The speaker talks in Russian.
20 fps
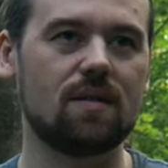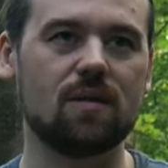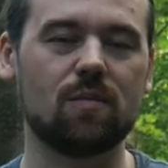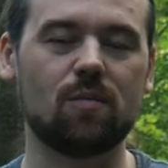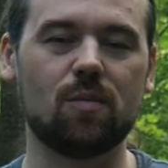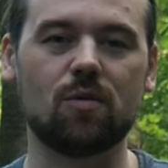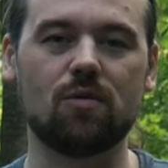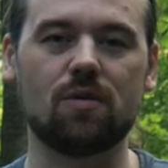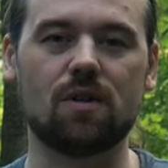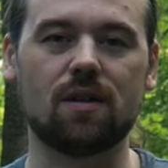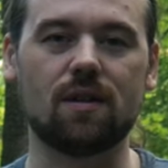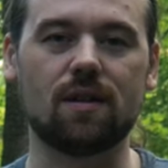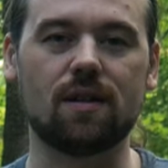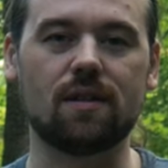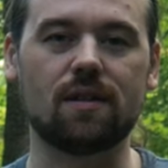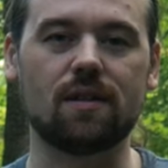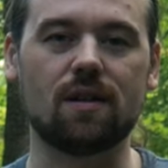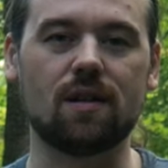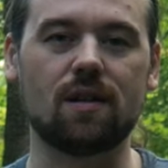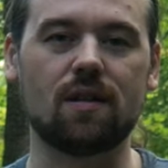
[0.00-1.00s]
Бывало
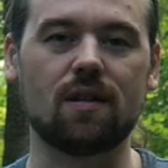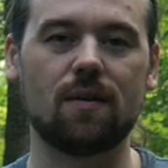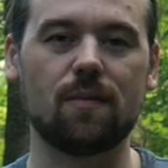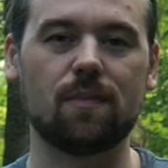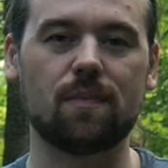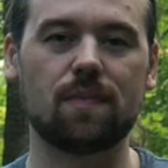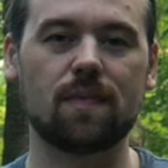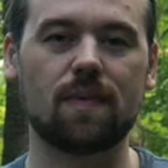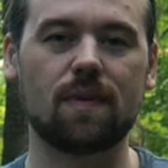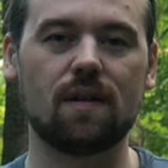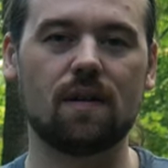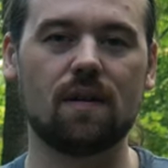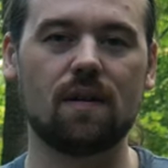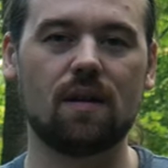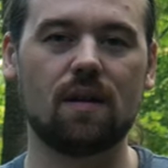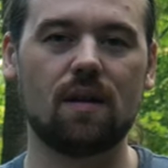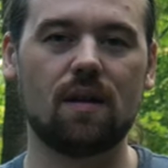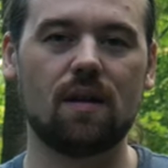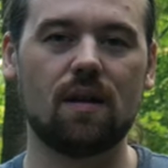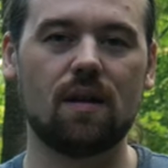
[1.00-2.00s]
и так.
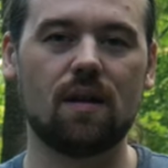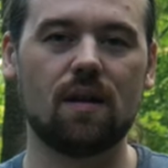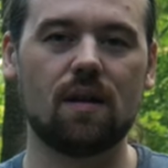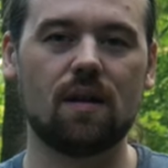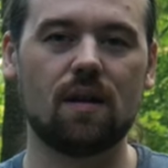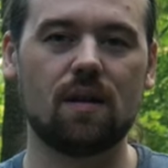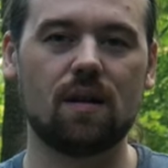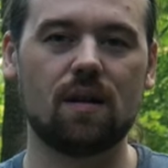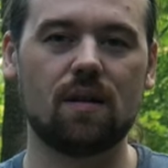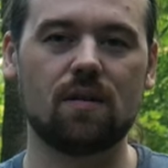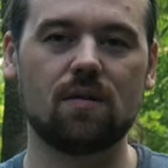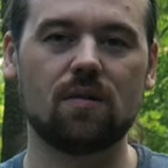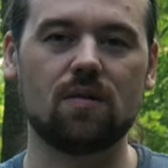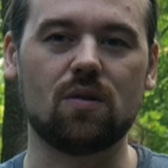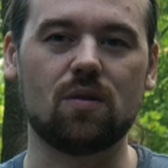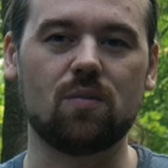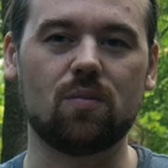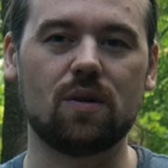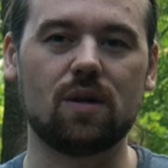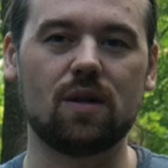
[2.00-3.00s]

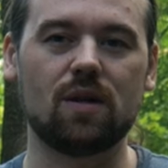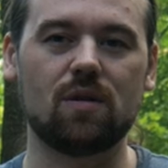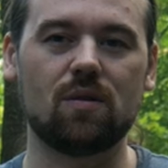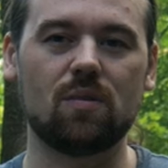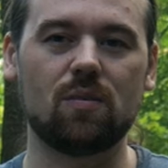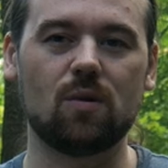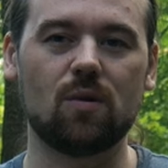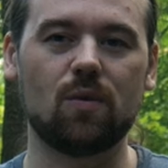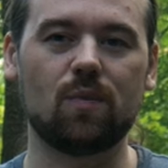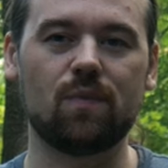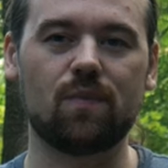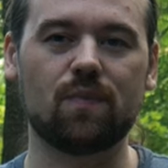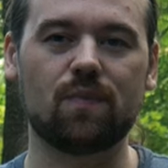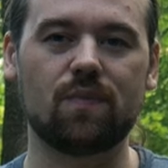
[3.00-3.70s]
Вот, поэтому